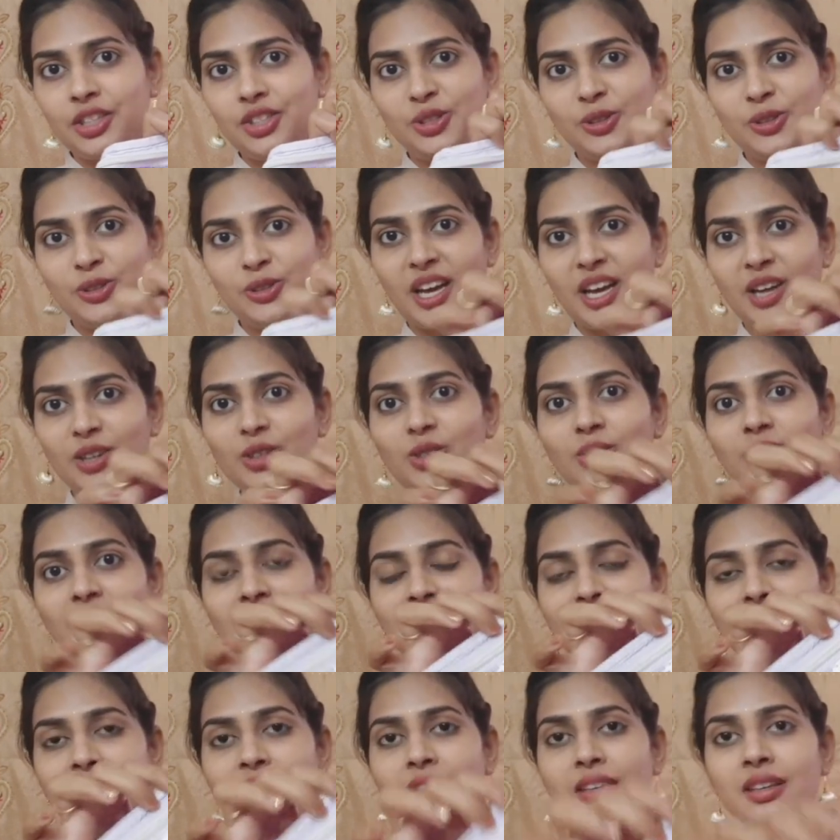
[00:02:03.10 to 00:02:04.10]
ఇచ్చుంటారు
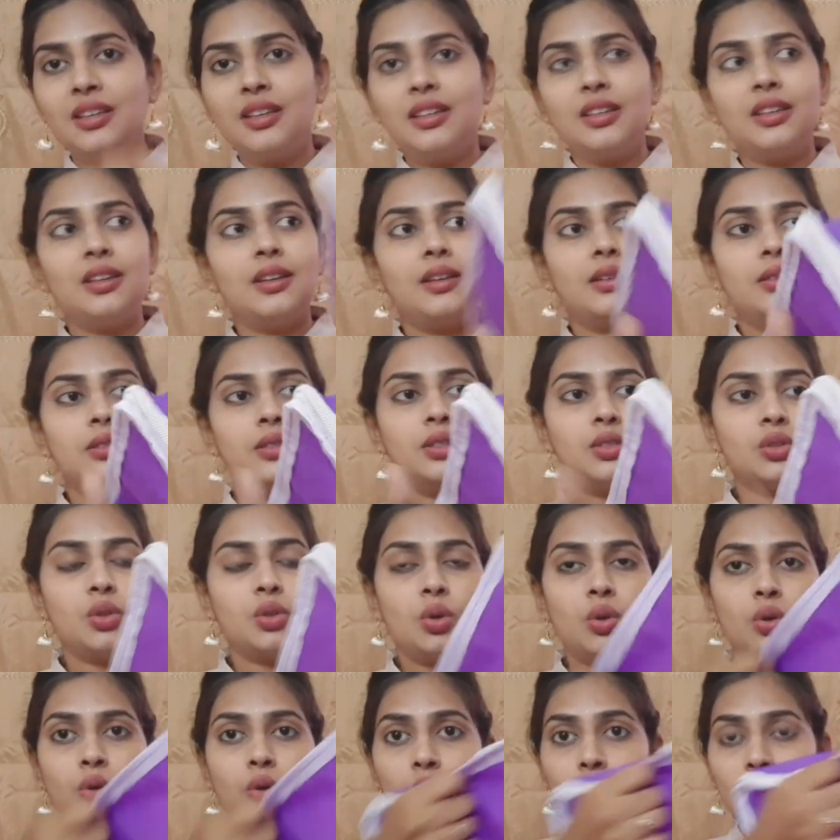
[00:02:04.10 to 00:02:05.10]

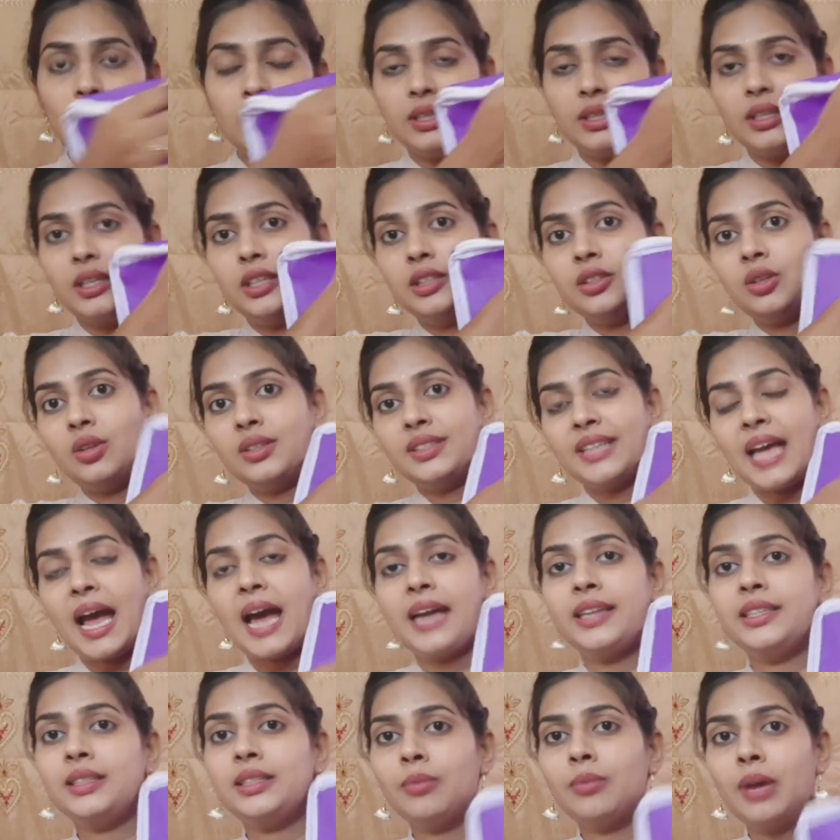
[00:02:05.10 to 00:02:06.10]
సో ఇందులో
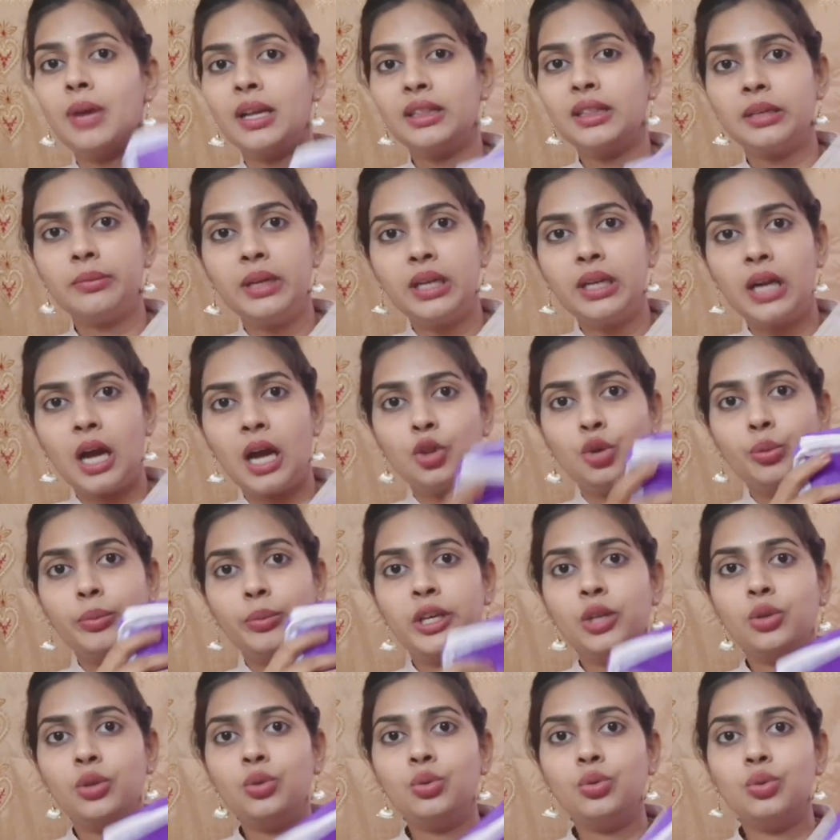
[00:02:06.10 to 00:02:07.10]
శారీస్ మాత్రమే కాదు
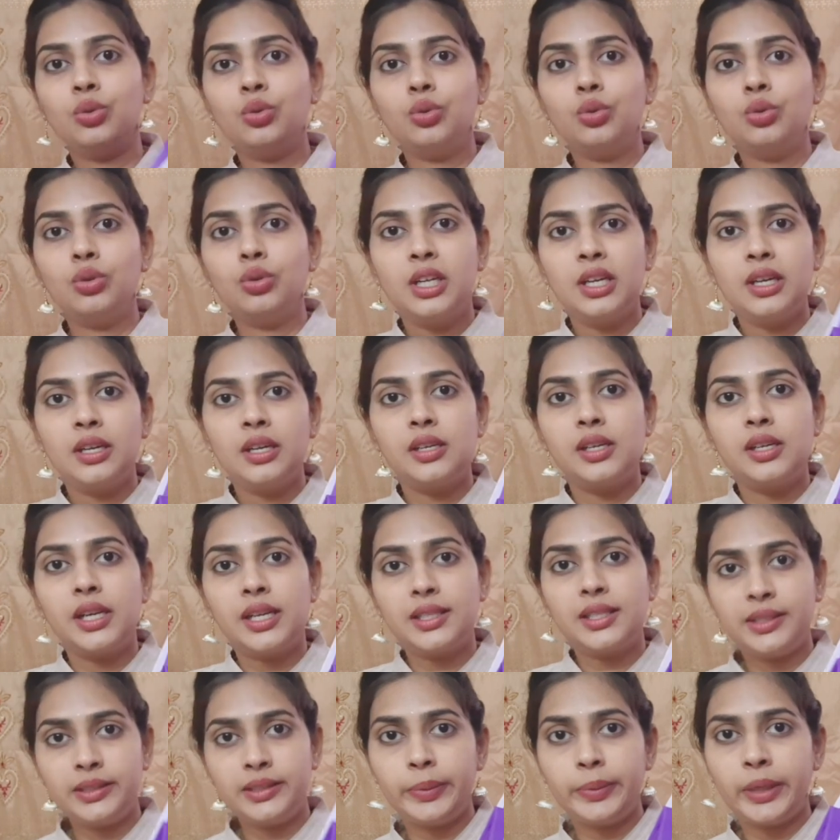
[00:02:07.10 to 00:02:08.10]
మీరు
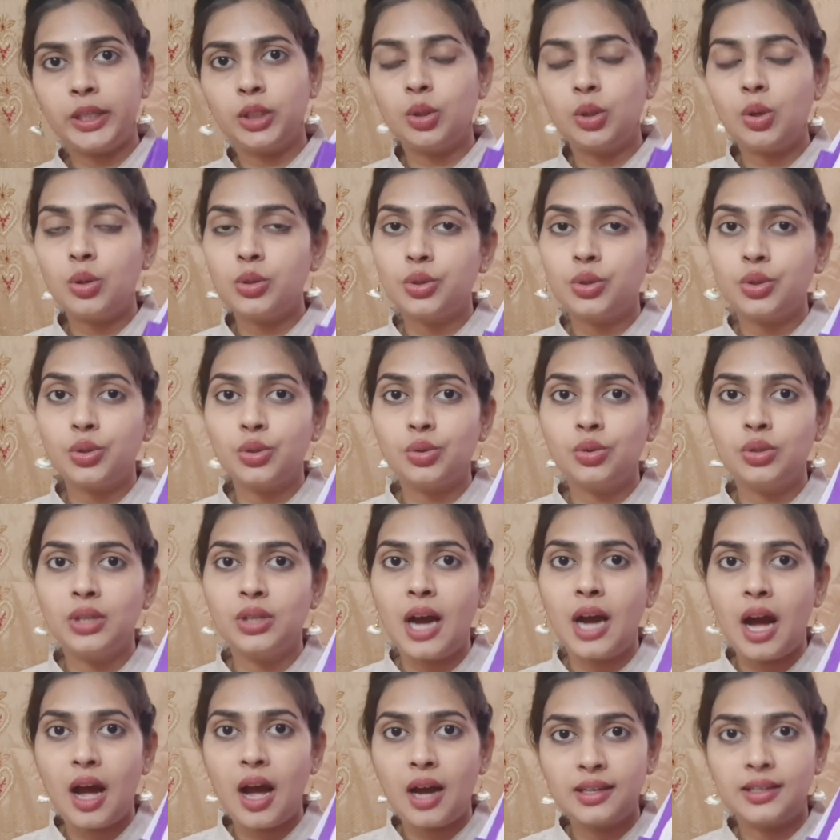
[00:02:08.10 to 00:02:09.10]
డ్రెస్సెస్ పెట్టుకోవచ్చు
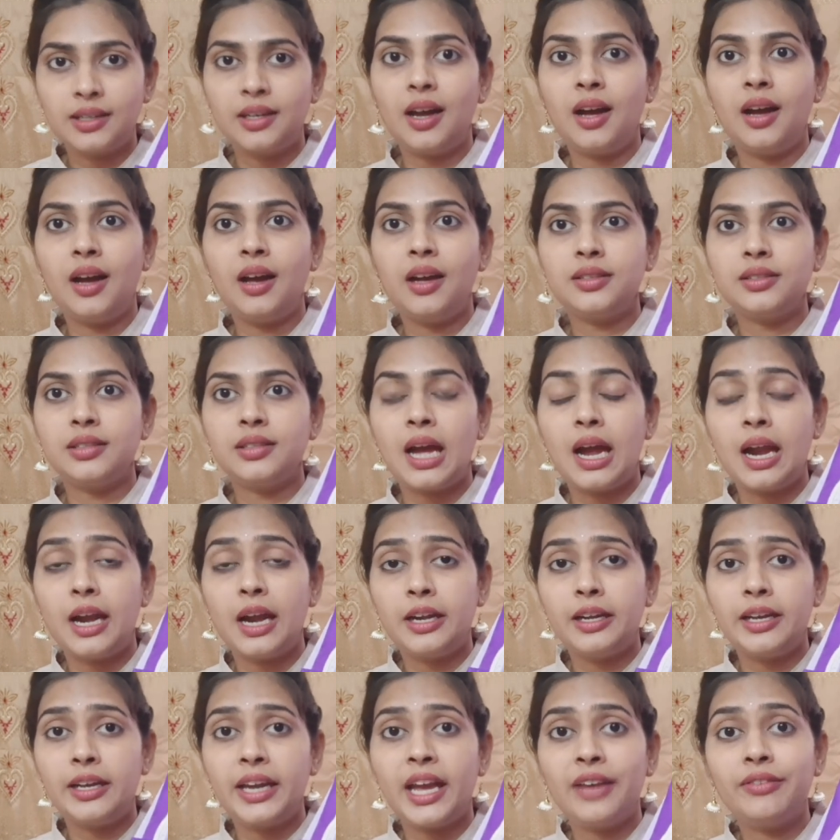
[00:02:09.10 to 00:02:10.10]
గాగ్రాస్
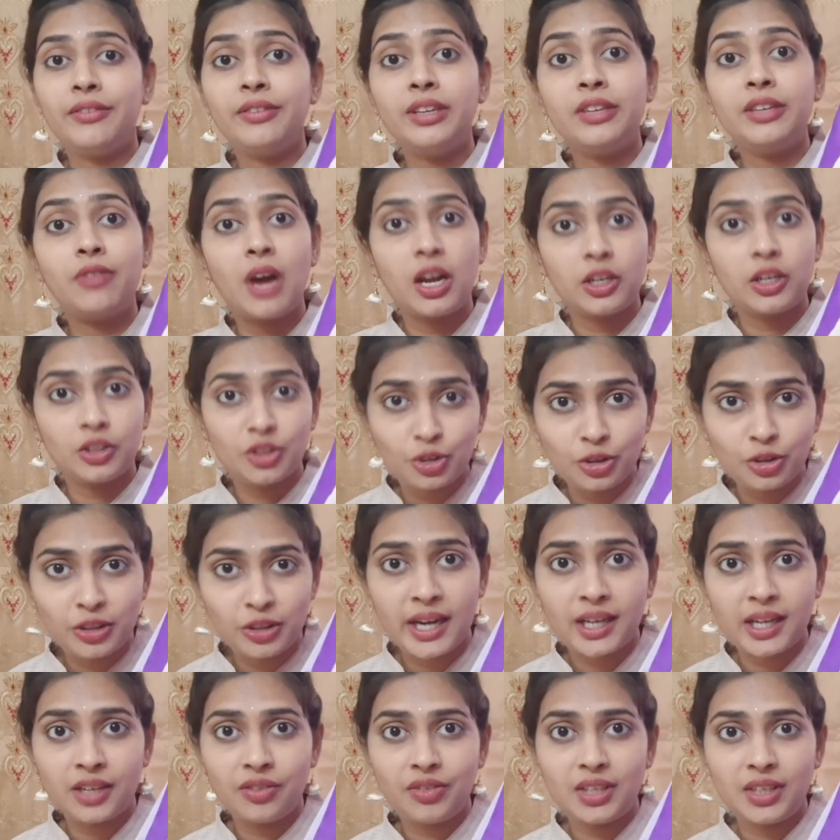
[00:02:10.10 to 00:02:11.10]
అండ్ హెవీ వర్క్
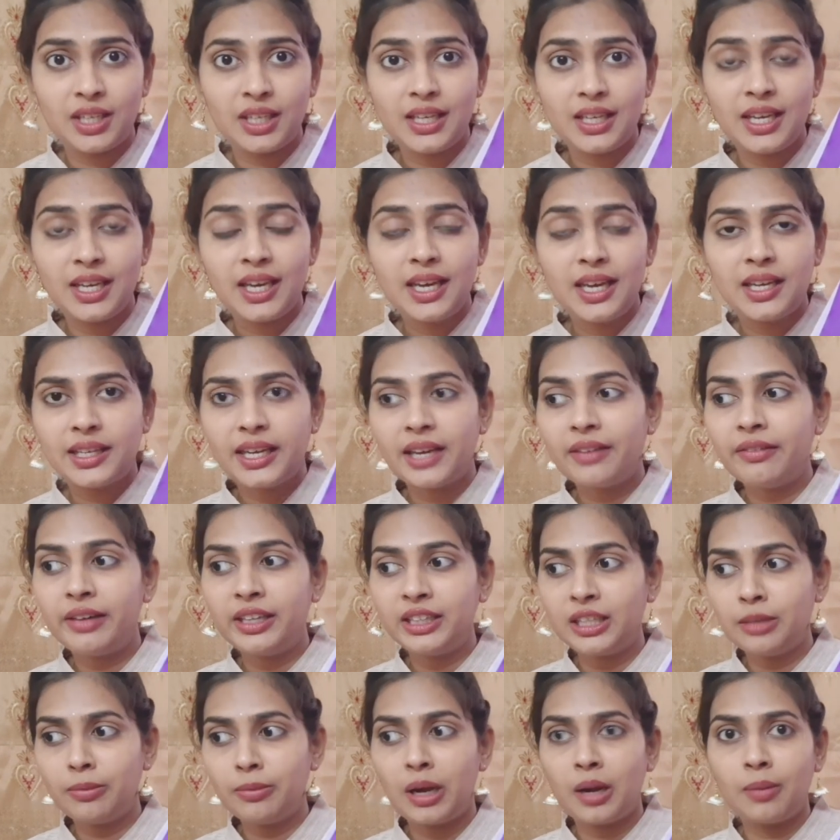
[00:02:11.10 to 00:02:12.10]
ఉండేటివి
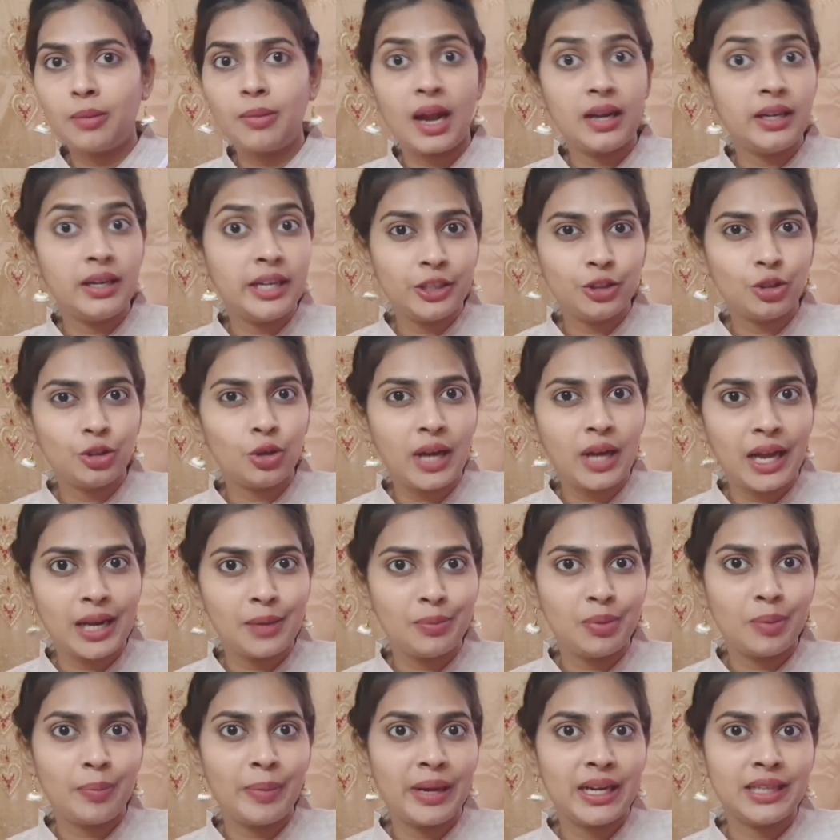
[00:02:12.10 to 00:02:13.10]
ఏవైతే మనం అన్నిటితో
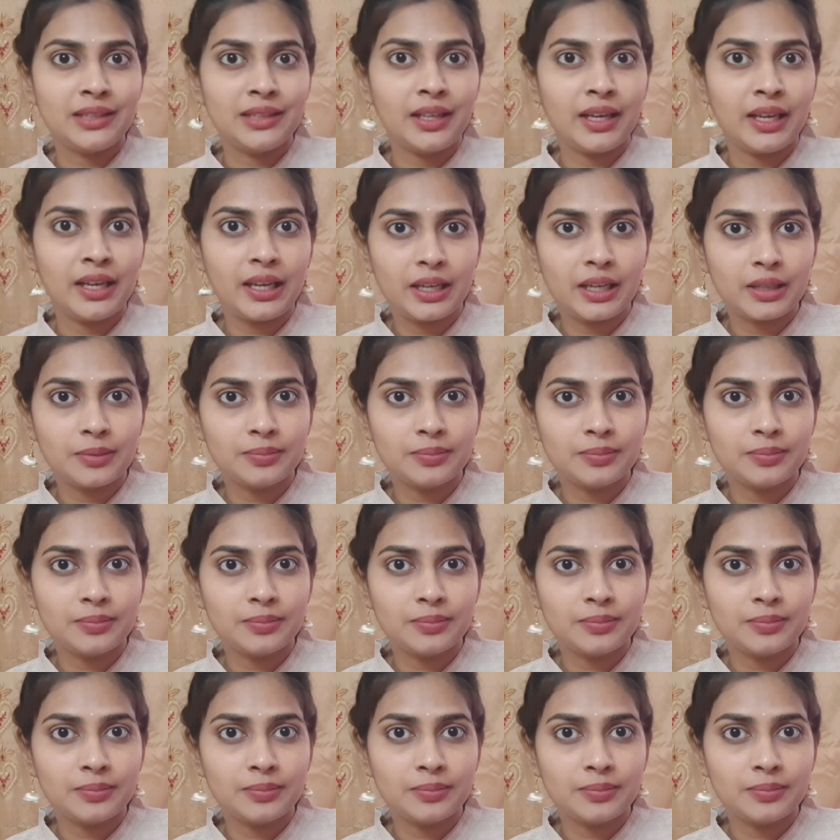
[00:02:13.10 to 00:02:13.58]
కలిపి పెడితే